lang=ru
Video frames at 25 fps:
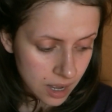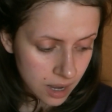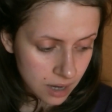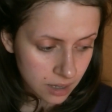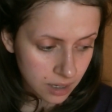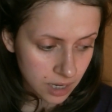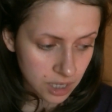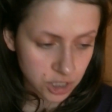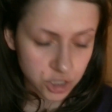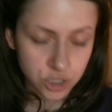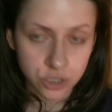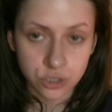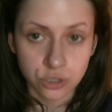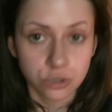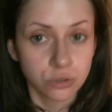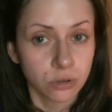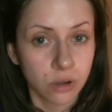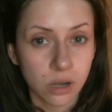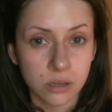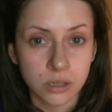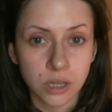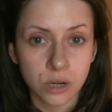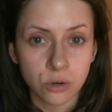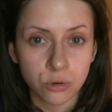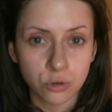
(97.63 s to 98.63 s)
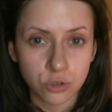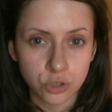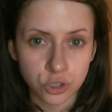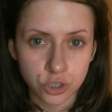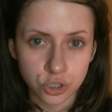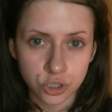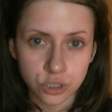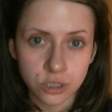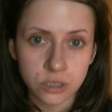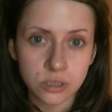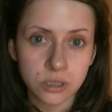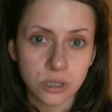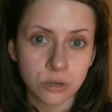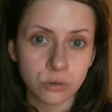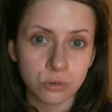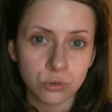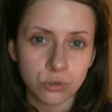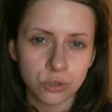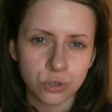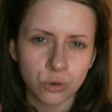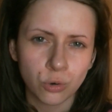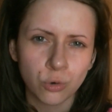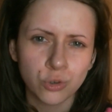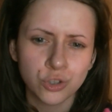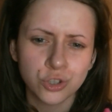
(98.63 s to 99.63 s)
кажется, что когда кожа жирная,
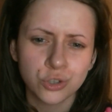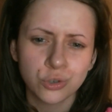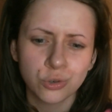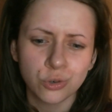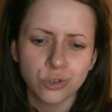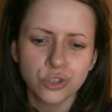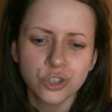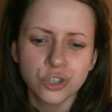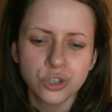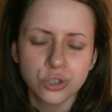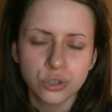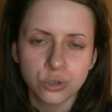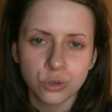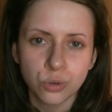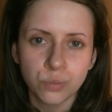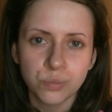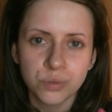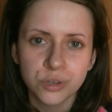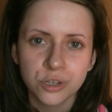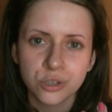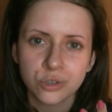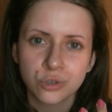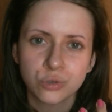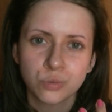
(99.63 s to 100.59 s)
очень хочется ее пересушивать